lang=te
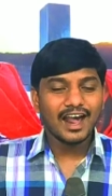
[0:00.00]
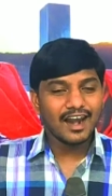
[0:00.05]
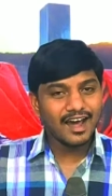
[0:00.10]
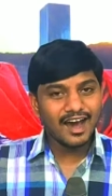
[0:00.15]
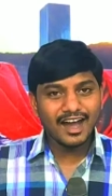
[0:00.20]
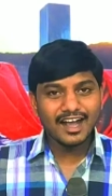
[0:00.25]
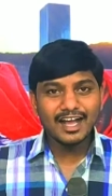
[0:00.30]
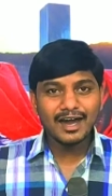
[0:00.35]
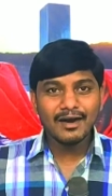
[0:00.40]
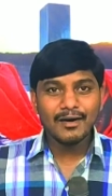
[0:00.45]

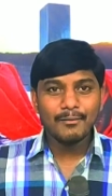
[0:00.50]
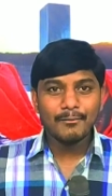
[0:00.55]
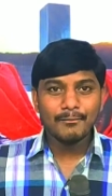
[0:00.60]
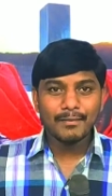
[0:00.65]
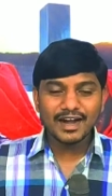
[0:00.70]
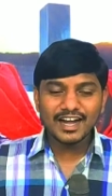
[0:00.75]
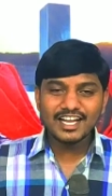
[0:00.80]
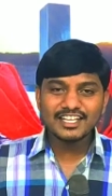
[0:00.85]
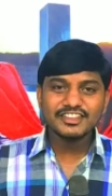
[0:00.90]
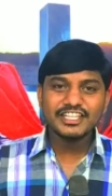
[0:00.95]
అలాగా
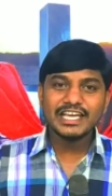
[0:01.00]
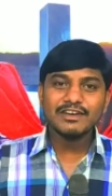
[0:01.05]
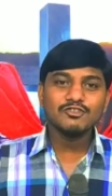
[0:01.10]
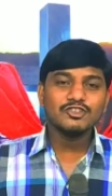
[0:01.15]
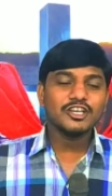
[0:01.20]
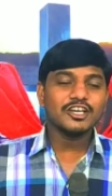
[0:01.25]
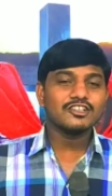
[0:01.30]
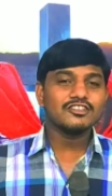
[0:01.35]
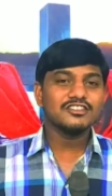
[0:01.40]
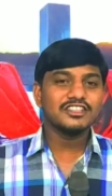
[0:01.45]
మరల
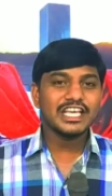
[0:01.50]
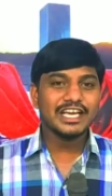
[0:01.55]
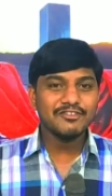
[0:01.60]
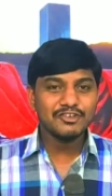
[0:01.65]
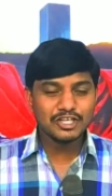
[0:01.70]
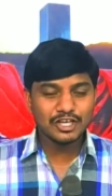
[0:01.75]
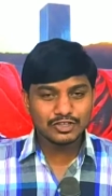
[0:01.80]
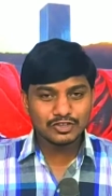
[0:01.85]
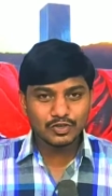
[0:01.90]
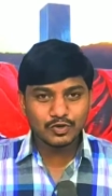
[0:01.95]
దేవుని
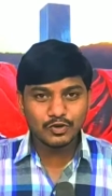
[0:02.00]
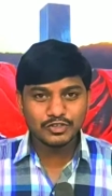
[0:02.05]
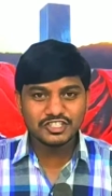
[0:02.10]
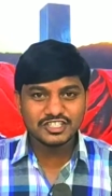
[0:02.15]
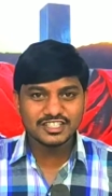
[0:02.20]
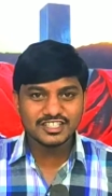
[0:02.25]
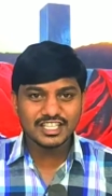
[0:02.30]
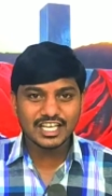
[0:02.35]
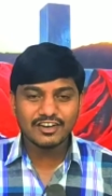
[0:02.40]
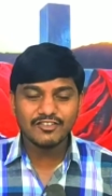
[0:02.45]
దేవుని అద్దెకు
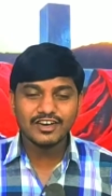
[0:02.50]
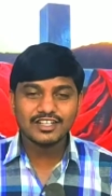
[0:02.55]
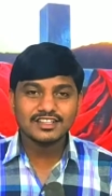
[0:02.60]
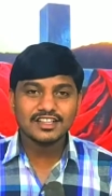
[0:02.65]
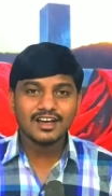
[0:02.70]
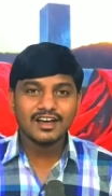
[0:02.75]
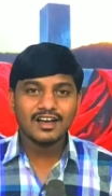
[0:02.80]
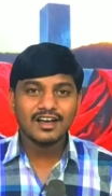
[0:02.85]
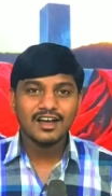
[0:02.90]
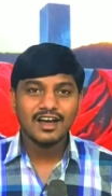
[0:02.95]
వచ్చిన
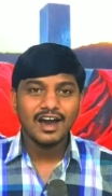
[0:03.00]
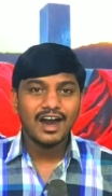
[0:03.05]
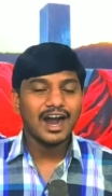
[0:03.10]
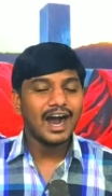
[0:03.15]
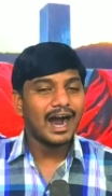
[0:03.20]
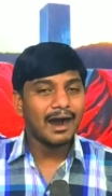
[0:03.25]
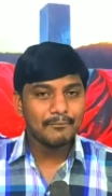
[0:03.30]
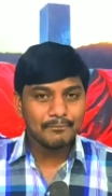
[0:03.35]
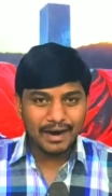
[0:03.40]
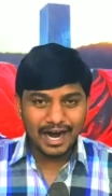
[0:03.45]
తర్వాత
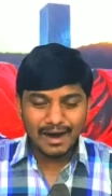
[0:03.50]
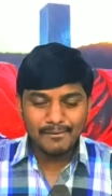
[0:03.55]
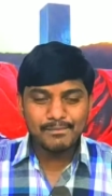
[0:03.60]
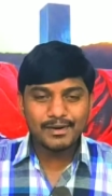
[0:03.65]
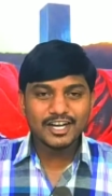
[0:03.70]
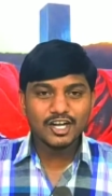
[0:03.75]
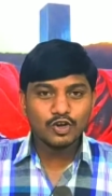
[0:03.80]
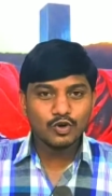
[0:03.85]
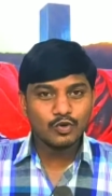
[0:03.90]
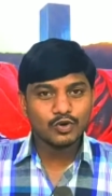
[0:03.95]
ఆ
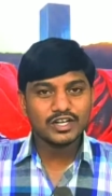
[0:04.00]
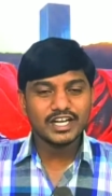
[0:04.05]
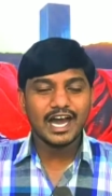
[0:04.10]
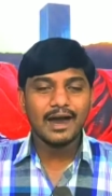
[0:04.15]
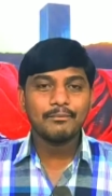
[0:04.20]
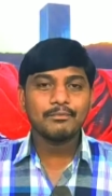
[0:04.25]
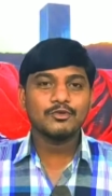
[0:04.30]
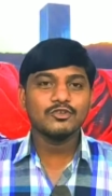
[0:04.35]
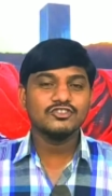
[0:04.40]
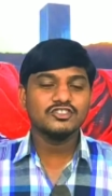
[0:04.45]
పాపాన్ని నువ్వు
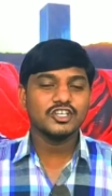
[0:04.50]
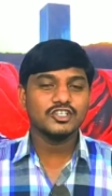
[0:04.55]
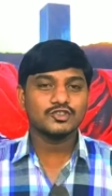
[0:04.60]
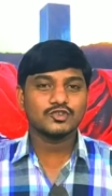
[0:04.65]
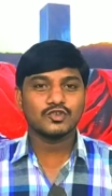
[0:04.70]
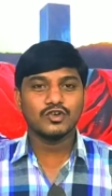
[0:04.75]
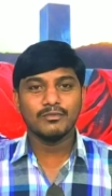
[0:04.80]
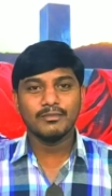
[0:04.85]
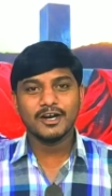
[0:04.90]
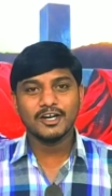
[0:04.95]
జ్ఞాపకం
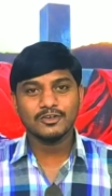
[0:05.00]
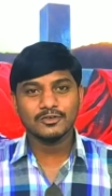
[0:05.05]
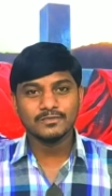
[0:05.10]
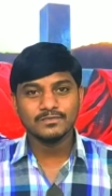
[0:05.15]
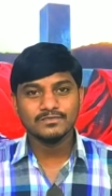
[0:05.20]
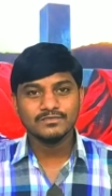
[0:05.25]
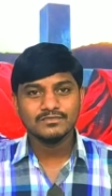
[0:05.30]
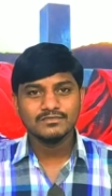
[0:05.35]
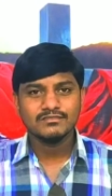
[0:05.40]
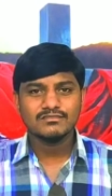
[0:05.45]

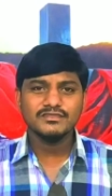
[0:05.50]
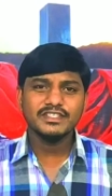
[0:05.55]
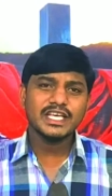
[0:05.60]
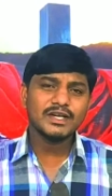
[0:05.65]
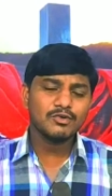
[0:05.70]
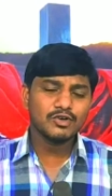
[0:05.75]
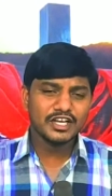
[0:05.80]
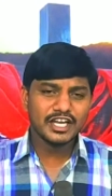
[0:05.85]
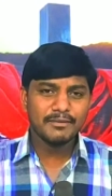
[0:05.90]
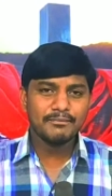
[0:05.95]
చేసుకోమాకు
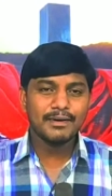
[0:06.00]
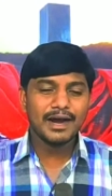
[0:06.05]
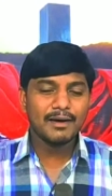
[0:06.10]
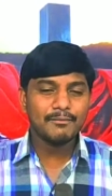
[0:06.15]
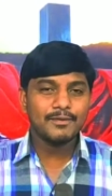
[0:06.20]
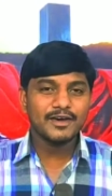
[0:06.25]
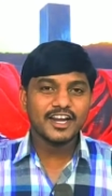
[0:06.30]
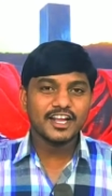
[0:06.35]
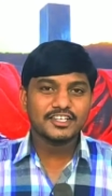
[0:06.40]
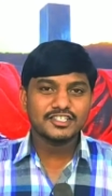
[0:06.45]
దేవుడు నీ
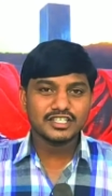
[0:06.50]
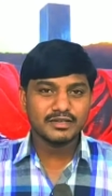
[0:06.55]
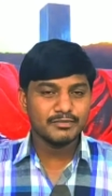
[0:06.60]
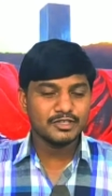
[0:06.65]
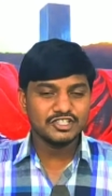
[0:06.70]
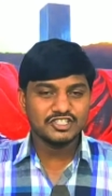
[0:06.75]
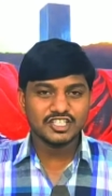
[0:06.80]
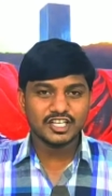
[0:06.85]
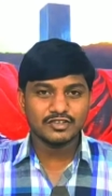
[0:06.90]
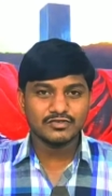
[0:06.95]
పాపాన్ని
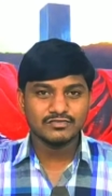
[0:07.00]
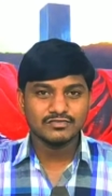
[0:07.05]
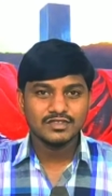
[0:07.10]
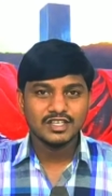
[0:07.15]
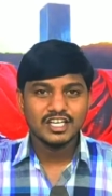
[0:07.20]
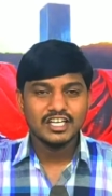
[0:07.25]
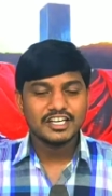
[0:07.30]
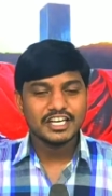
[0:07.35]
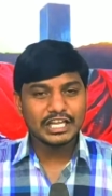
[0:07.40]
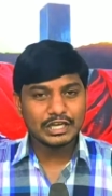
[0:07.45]
క్షమించాడు
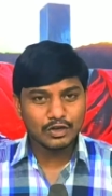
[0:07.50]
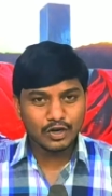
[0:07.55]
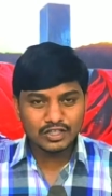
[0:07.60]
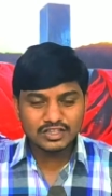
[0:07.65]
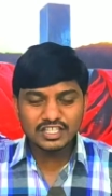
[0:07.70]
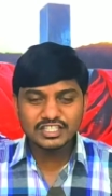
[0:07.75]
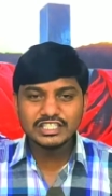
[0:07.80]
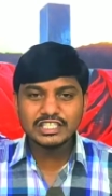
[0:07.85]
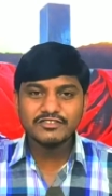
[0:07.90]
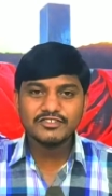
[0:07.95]
నీ
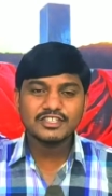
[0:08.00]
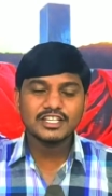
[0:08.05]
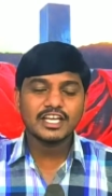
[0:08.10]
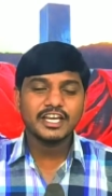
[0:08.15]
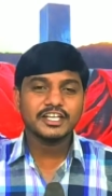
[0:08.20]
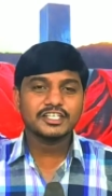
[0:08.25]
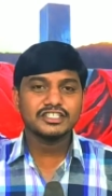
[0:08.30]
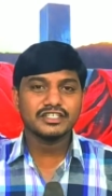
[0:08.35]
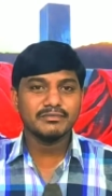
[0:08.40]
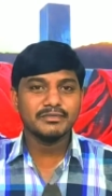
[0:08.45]
రోత
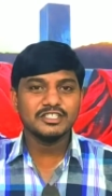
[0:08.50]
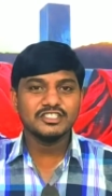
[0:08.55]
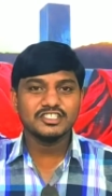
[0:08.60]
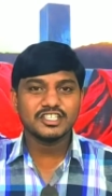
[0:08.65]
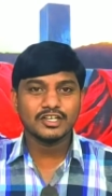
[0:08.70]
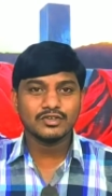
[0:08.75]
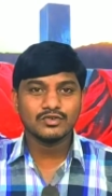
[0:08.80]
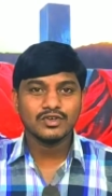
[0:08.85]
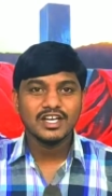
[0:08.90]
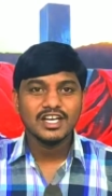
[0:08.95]
జీవితాన్ని
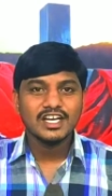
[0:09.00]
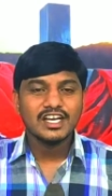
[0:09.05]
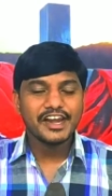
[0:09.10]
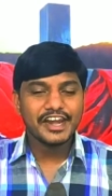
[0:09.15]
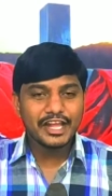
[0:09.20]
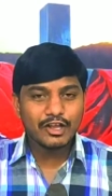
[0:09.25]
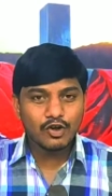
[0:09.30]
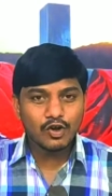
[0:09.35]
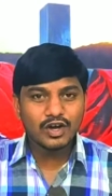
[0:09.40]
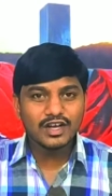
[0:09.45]
క్షమించాడు
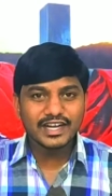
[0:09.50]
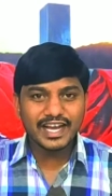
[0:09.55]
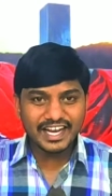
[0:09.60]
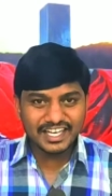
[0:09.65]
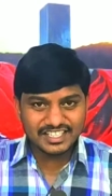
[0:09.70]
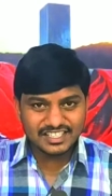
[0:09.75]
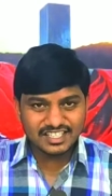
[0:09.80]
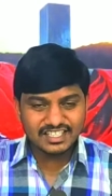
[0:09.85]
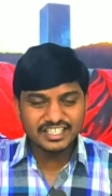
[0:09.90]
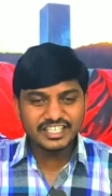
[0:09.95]
నీకు ఒక
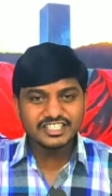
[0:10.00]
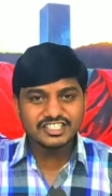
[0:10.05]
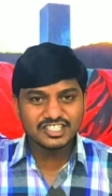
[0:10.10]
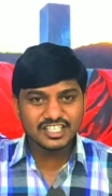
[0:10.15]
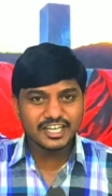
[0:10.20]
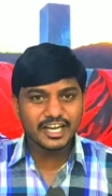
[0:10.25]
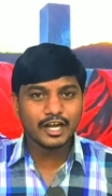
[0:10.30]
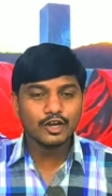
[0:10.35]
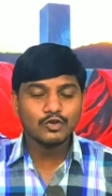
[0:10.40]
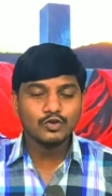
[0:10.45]
రక్షణ
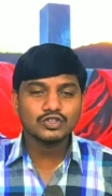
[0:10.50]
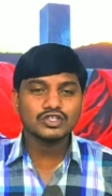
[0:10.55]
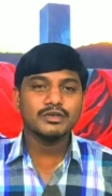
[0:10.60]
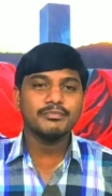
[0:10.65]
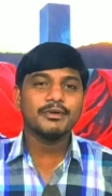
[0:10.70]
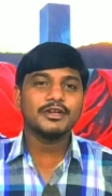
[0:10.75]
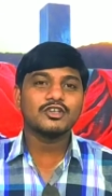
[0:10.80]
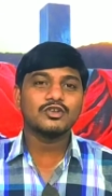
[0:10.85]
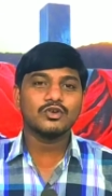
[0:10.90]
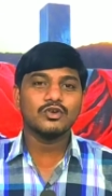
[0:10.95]
ఇచ్చాడని
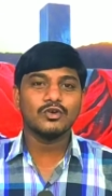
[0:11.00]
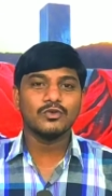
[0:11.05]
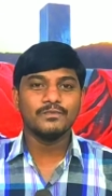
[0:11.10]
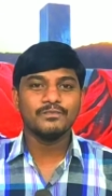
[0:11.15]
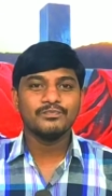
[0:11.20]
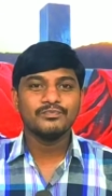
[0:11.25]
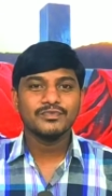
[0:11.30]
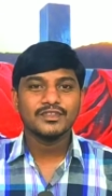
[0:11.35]
గుర్తుపెట్టుకో